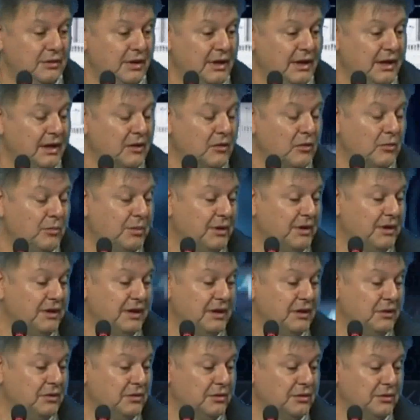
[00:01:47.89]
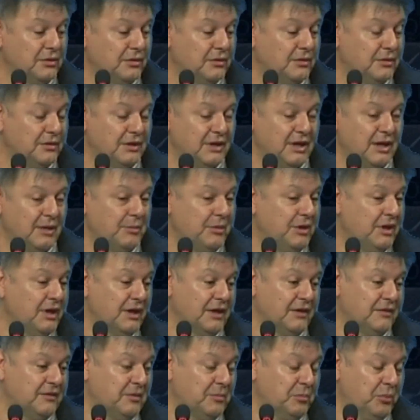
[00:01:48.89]
la he acompañado en la medida
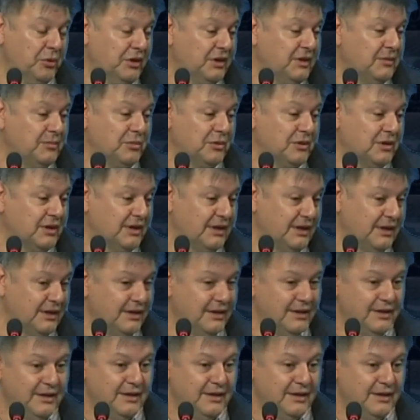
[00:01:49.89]
que se puede, porque